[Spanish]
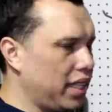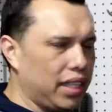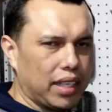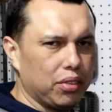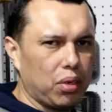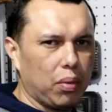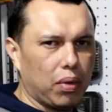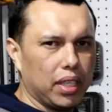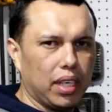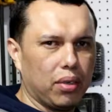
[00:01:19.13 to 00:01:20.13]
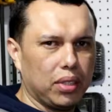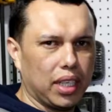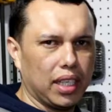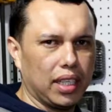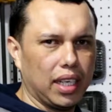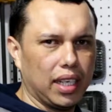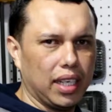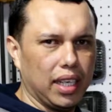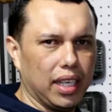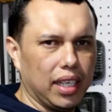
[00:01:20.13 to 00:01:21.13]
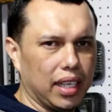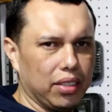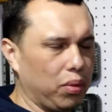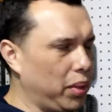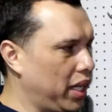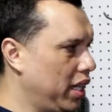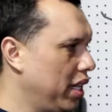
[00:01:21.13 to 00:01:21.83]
resuelvo cualquier cosa que tenga que, que resolver.